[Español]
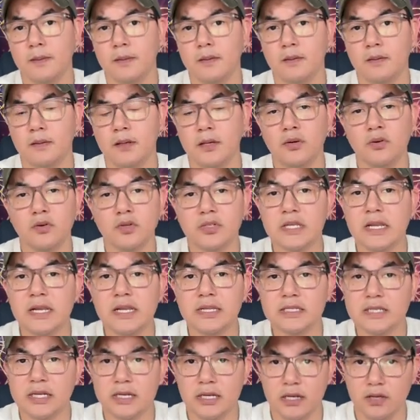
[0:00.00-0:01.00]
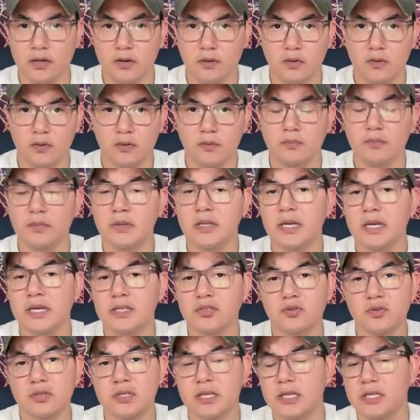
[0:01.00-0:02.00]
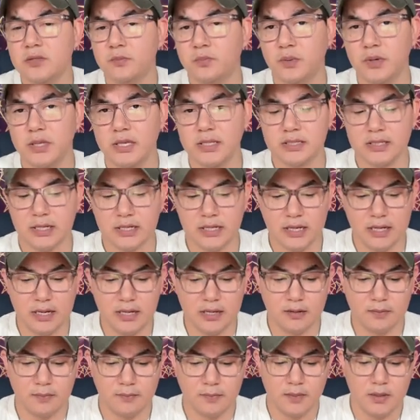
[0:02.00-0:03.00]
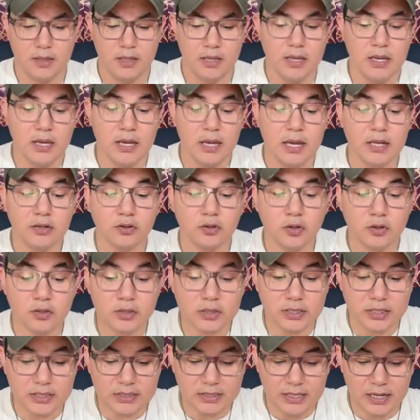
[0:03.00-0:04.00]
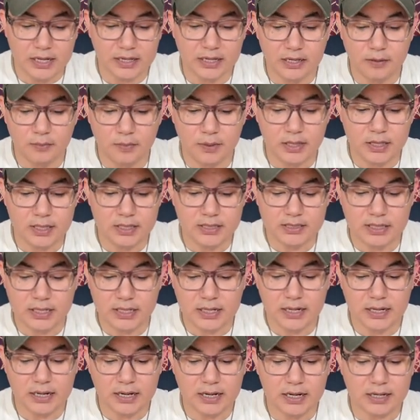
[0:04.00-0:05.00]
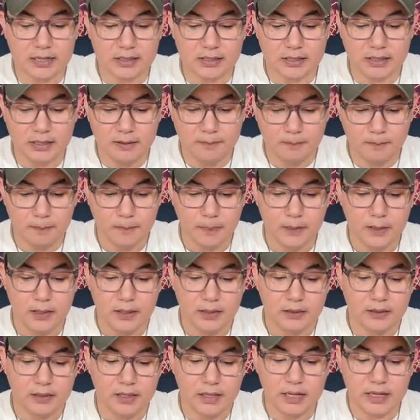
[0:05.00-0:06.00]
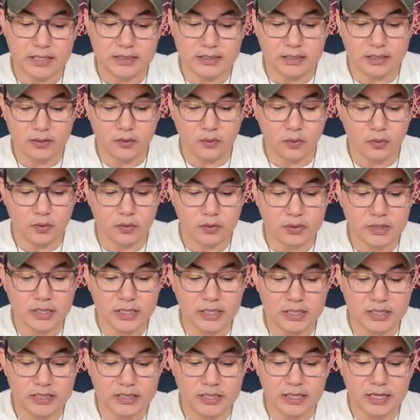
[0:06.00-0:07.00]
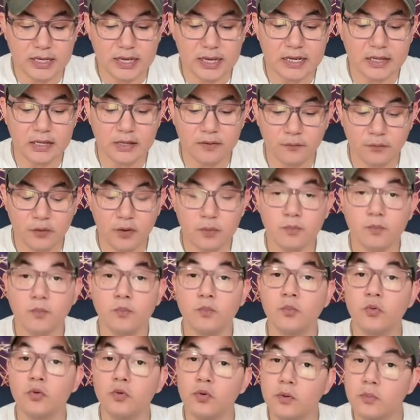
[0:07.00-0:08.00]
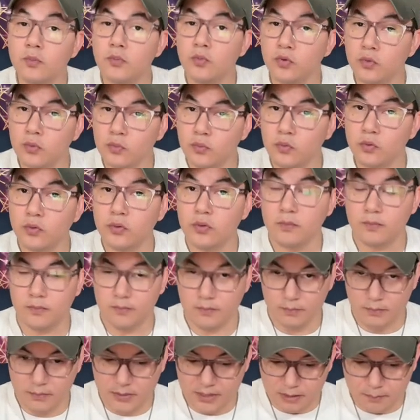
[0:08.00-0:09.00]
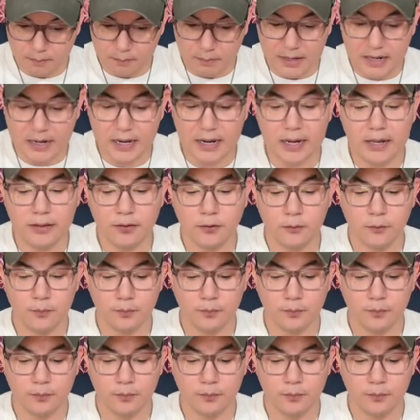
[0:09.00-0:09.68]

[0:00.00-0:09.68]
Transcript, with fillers: y no se les creyó, ni esto se les puede creer. Entonces, aquí me dice la carta de las de oros que dice que alguien fue muy, muy, muy bien pagado.